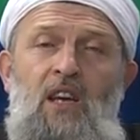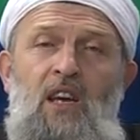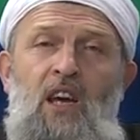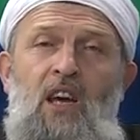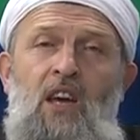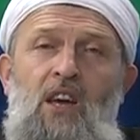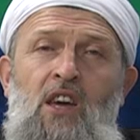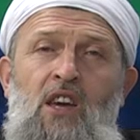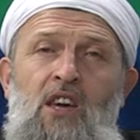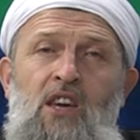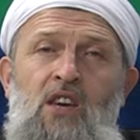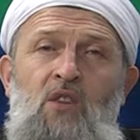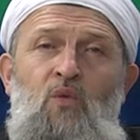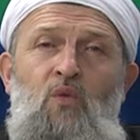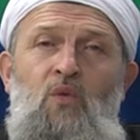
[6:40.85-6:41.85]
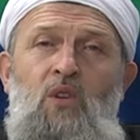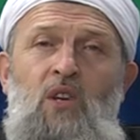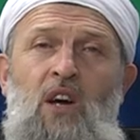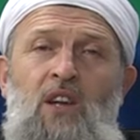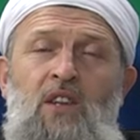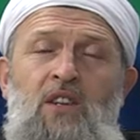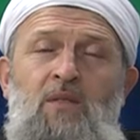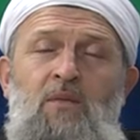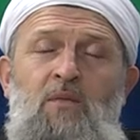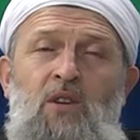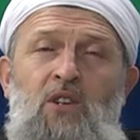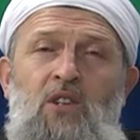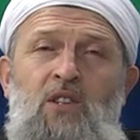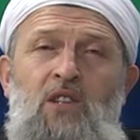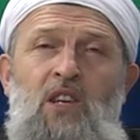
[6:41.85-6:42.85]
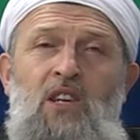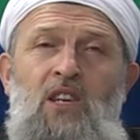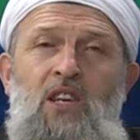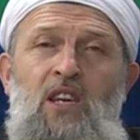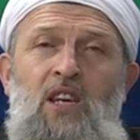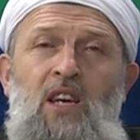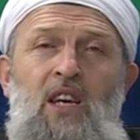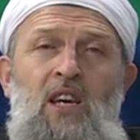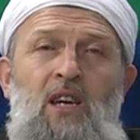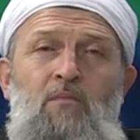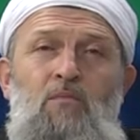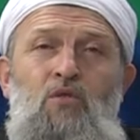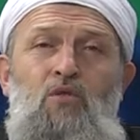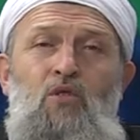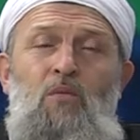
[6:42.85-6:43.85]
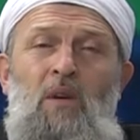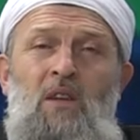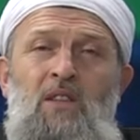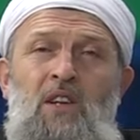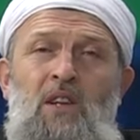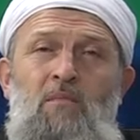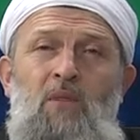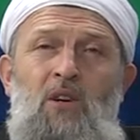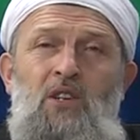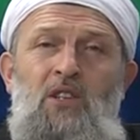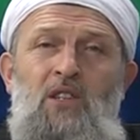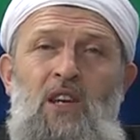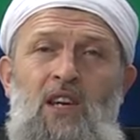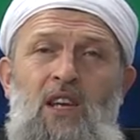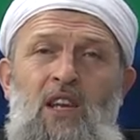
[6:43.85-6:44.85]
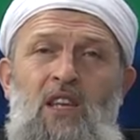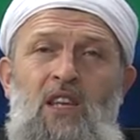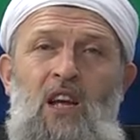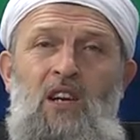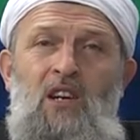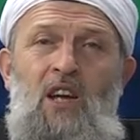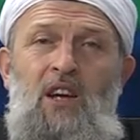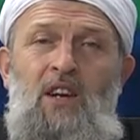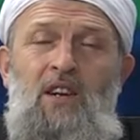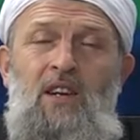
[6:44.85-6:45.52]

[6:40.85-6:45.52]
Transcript: ey dünyanın başındaki Müslümanların başındaki liderler